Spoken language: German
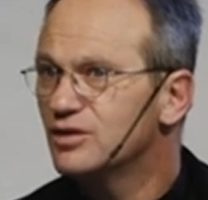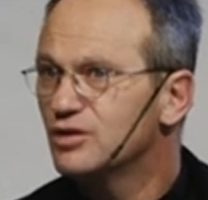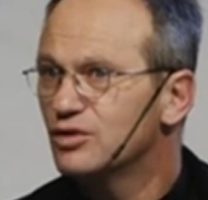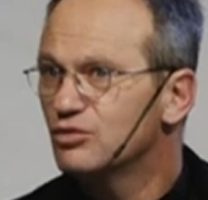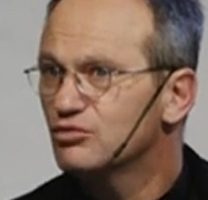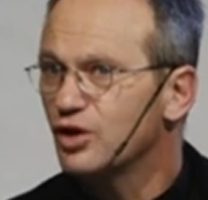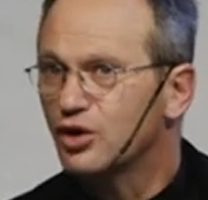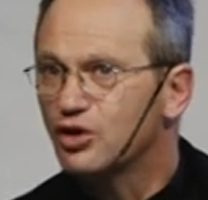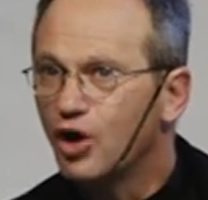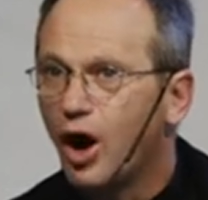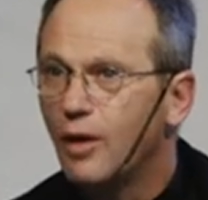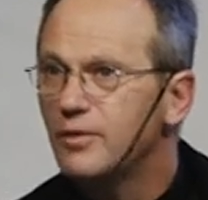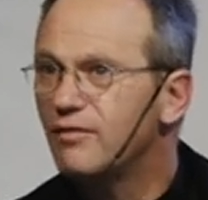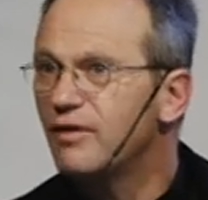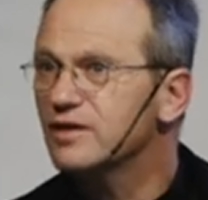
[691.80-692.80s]
Sag,
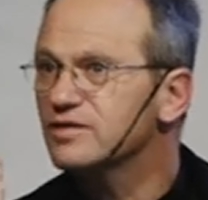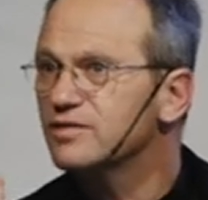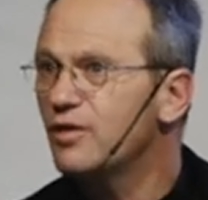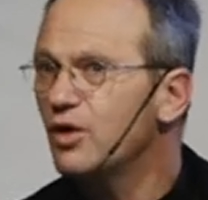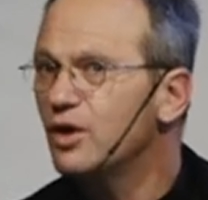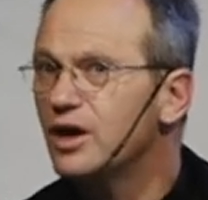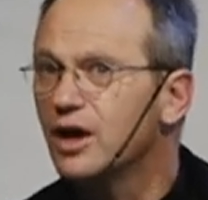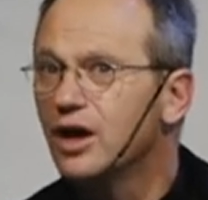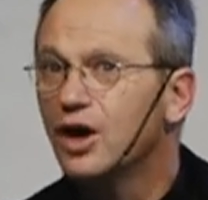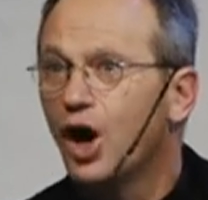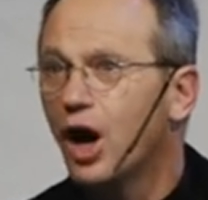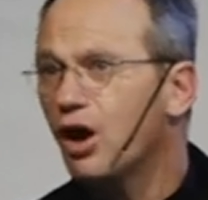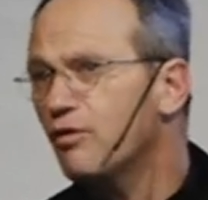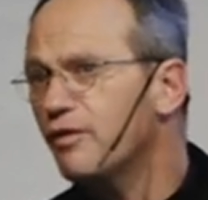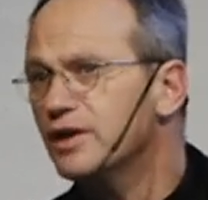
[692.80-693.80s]
komme was wolle. Und
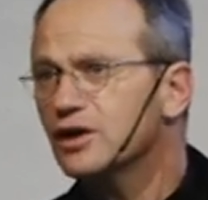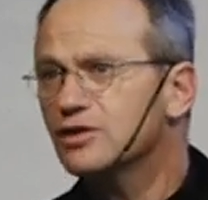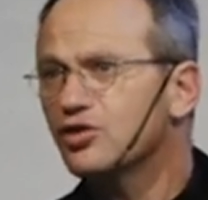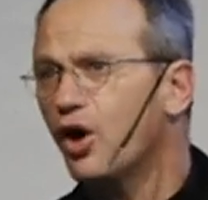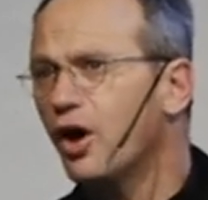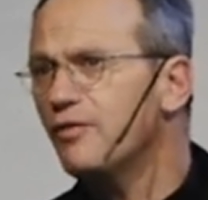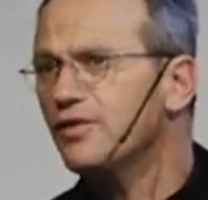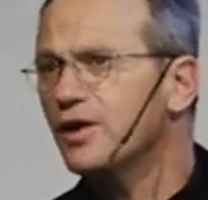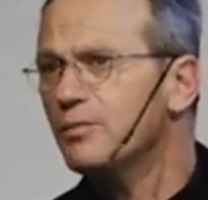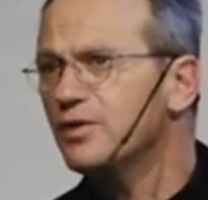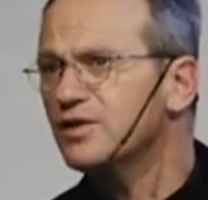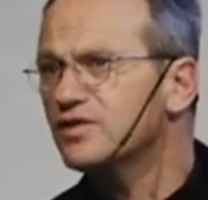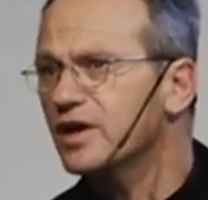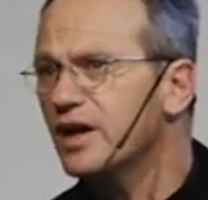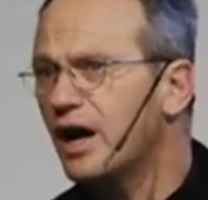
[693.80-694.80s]
auch wenn der Teufel ein
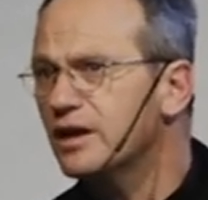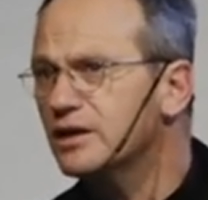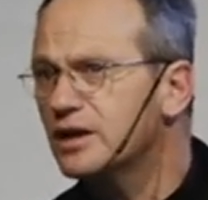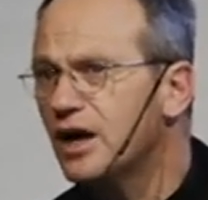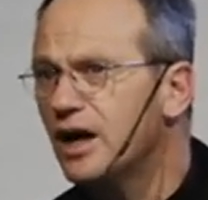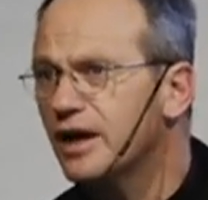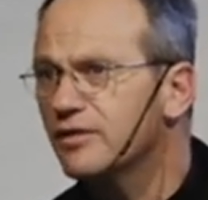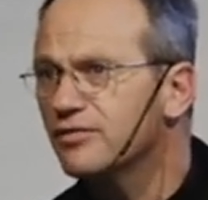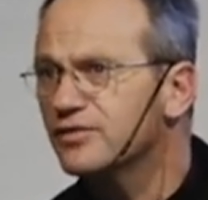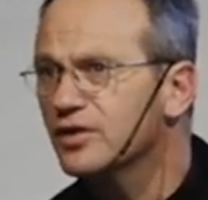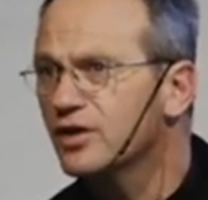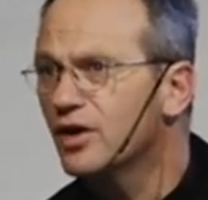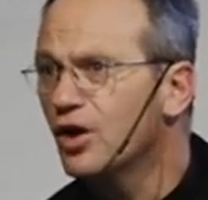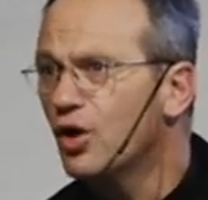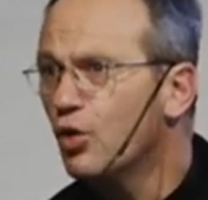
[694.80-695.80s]
bisschen angreift,
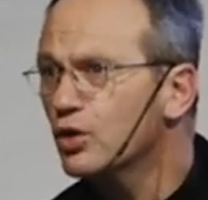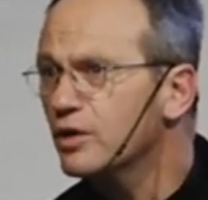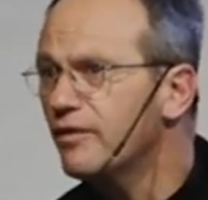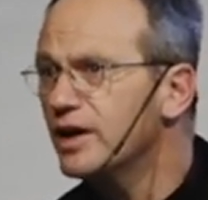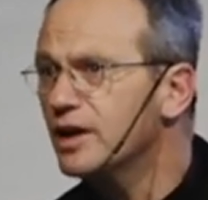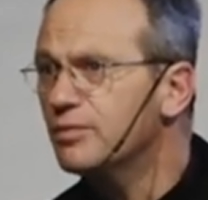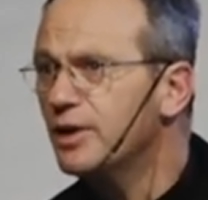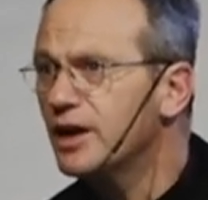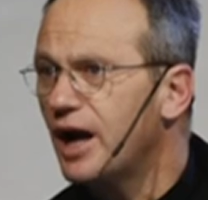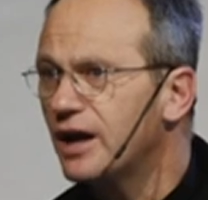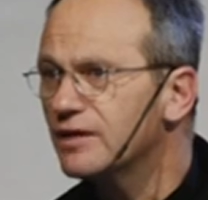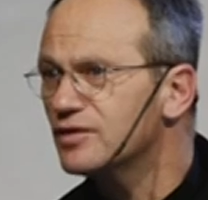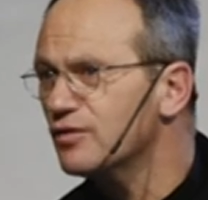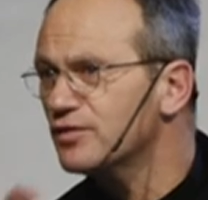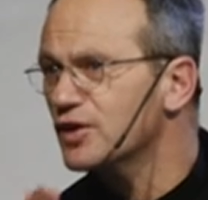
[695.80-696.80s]
oder wenn ich mal eins
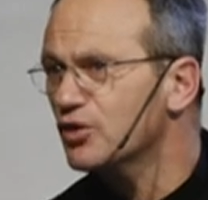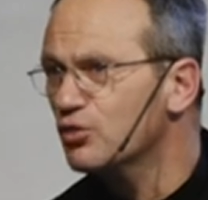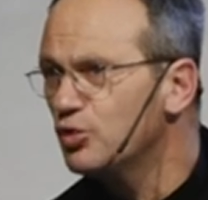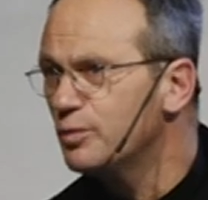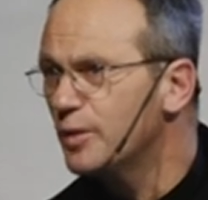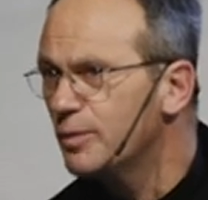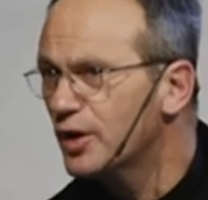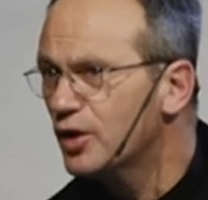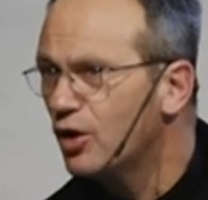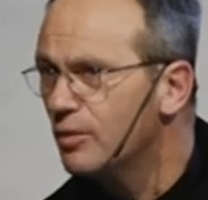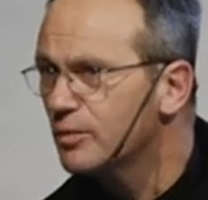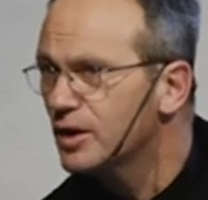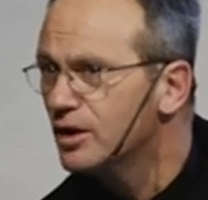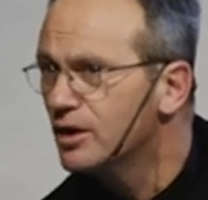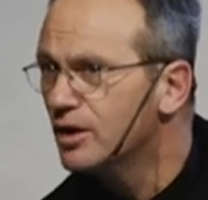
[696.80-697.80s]
auf die Rübe
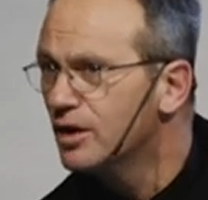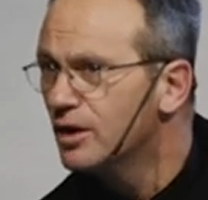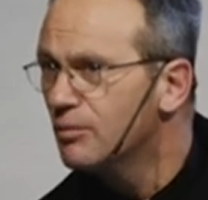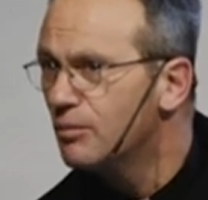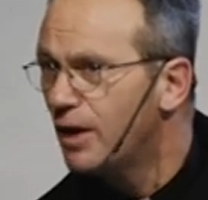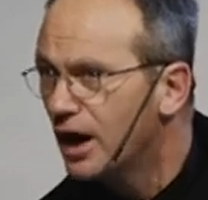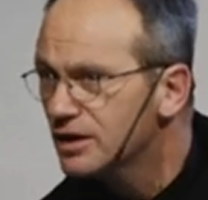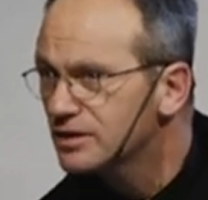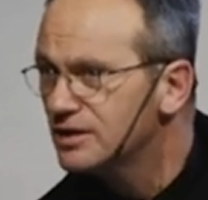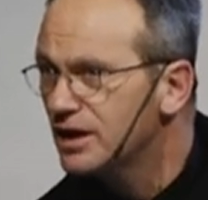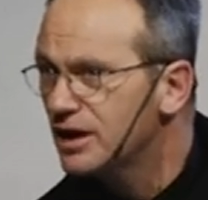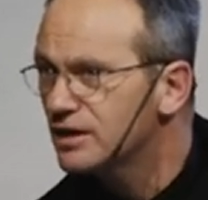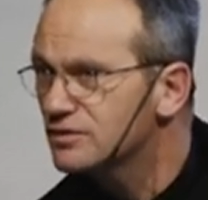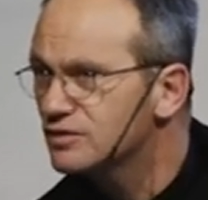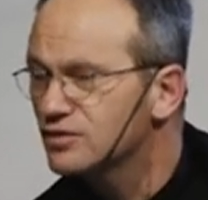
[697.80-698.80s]
bekomme, macht
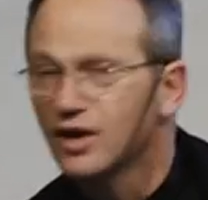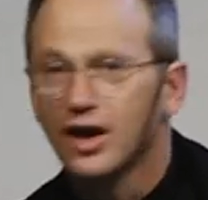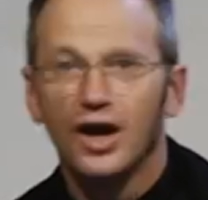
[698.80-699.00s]
nichts.